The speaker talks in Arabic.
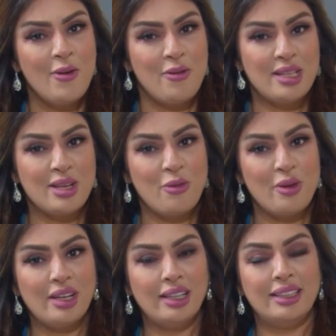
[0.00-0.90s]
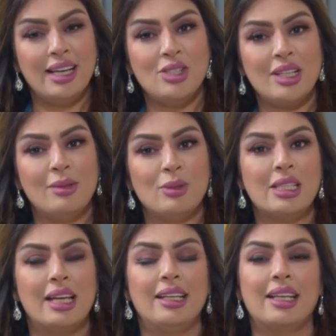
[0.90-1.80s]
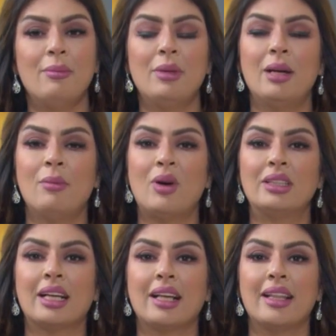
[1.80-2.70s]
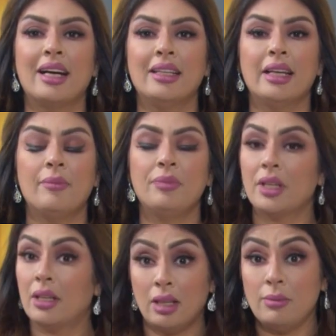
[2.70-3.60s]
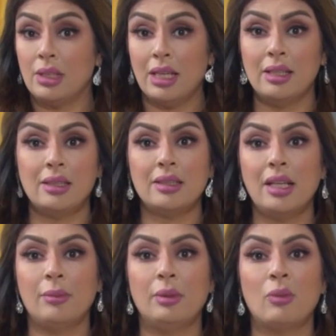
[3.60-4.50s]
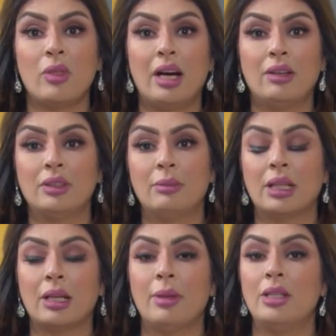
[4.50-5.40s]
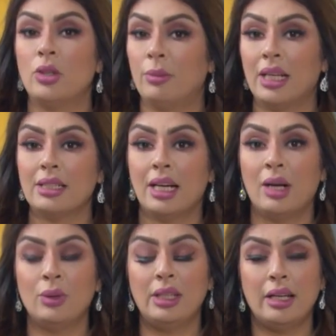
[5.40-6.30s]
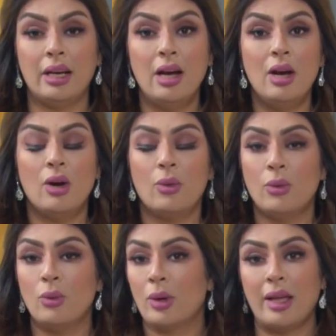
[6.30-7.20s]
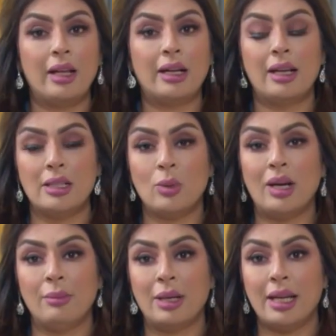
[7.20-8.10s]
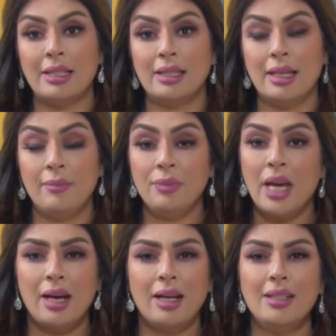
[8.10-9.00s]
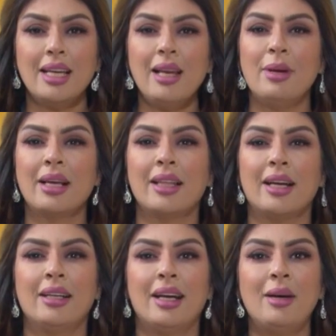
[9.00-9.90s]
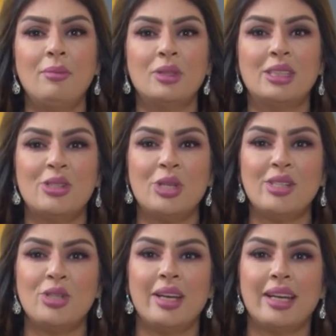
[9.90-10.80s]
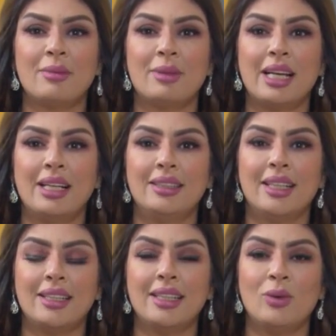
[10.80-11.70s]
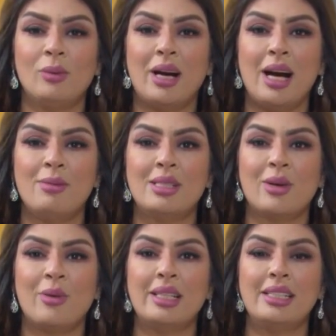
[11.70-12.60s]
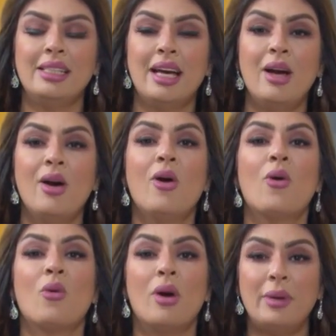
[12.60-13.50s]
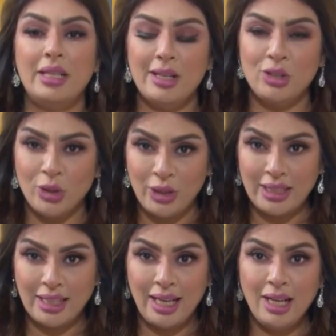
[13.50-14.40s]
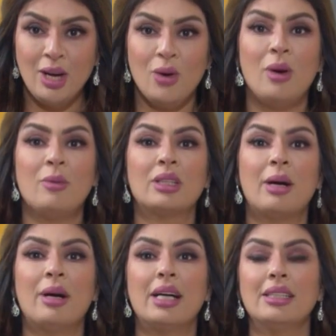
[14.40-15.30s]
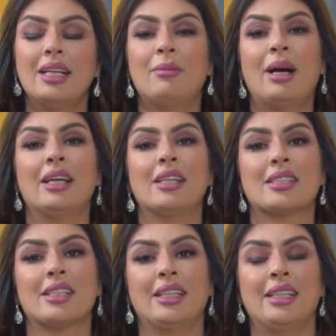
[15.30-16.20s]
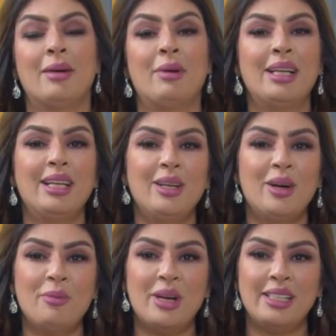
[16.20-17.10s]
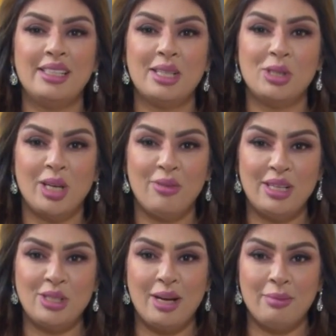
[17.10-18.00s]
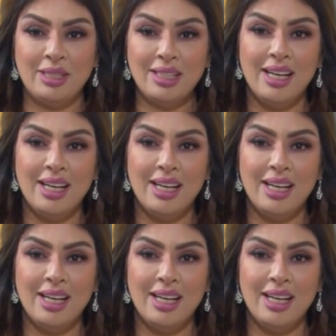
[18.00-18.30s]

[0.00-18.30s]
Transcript: في توفير احتياجات المستهلكين من المواد الغذائية رغم زيادة الطلب المضاعفة من قبل الجمعيات التعاونية وكذلك الأسواق المركزية راح نتكلم أكثر عن أهم منتجات شركة مطاحن دقيق والمخابز الكويتية ومدى جودتها ومطابقتها للمعايير الصحية معنا اليوم مهندسة شريفة الجابر